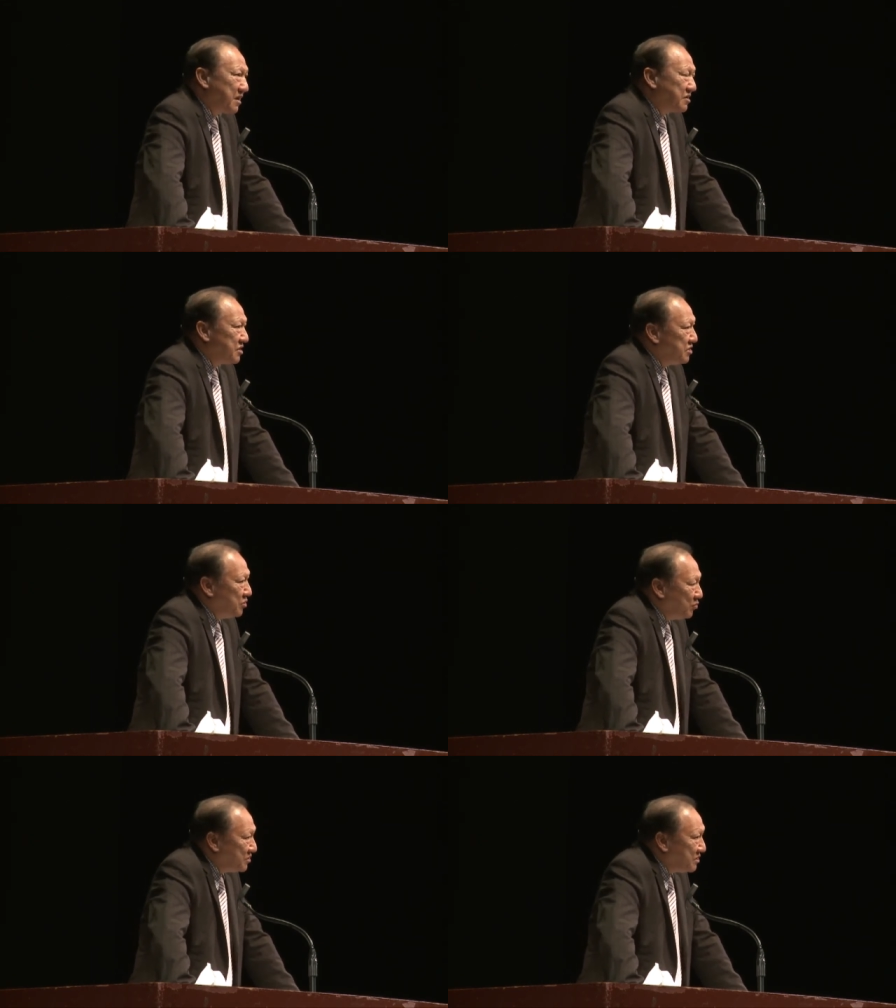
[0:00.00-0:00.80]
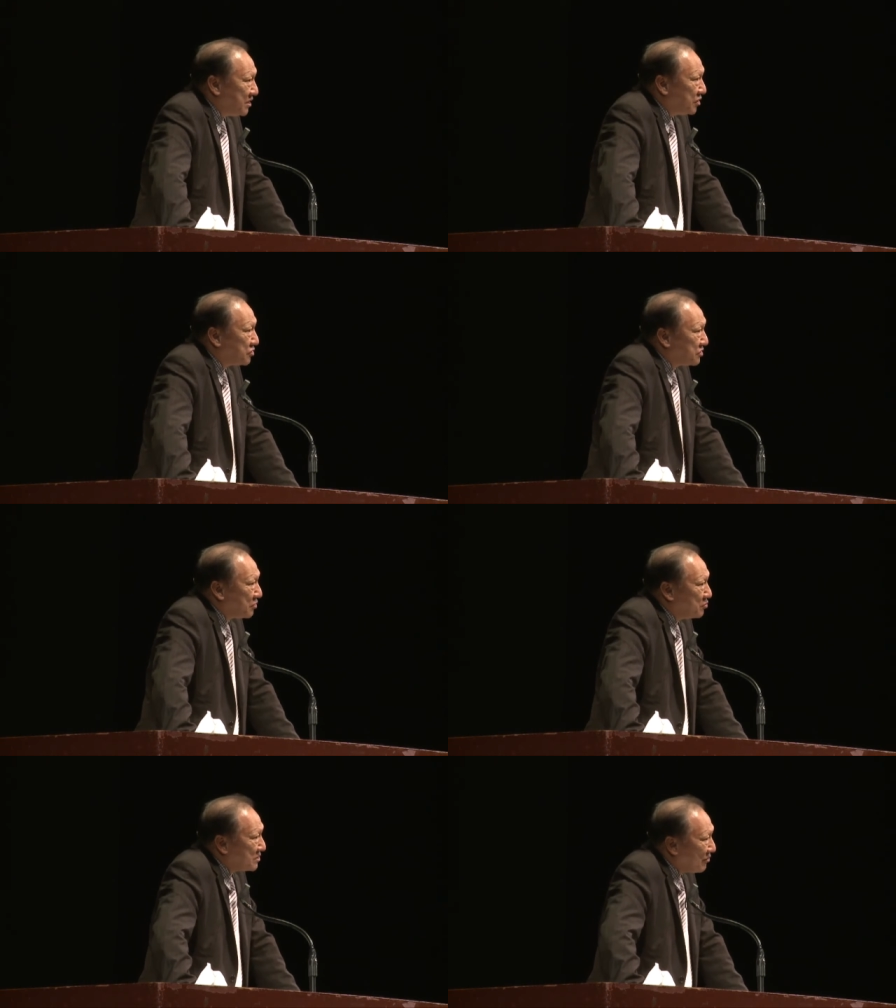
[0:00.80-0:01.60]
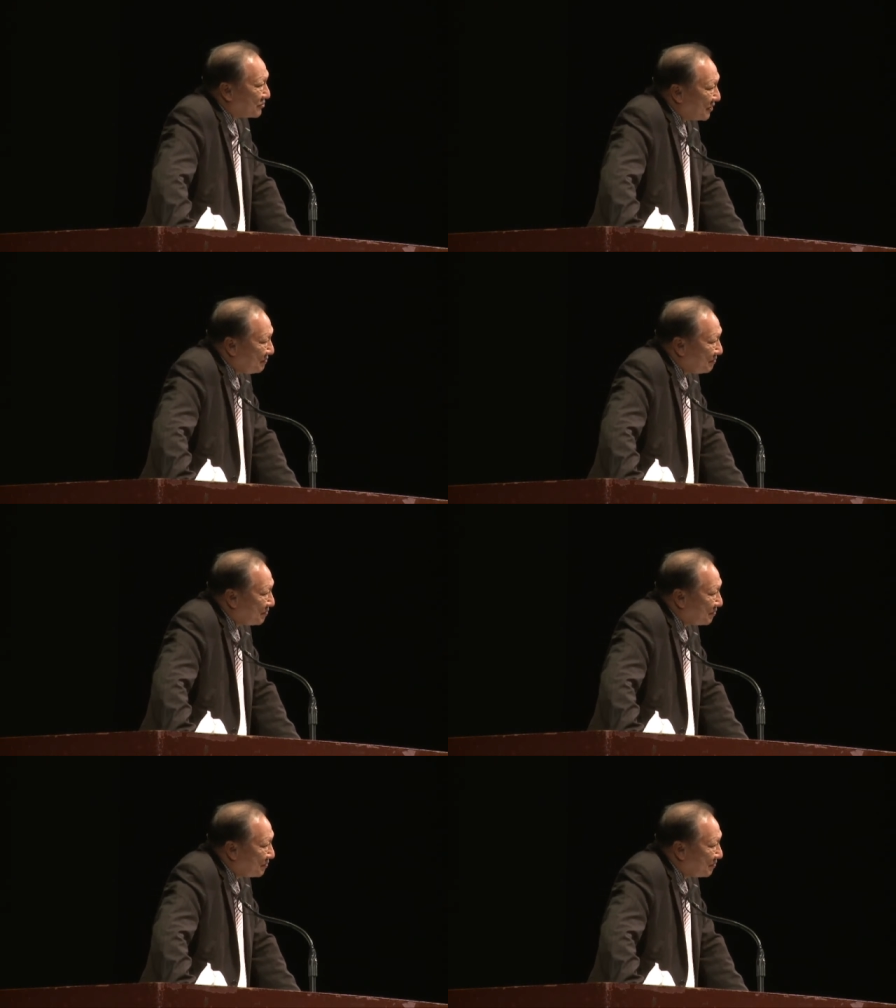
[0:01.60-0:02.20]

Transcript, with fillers: 他是有限的受造神，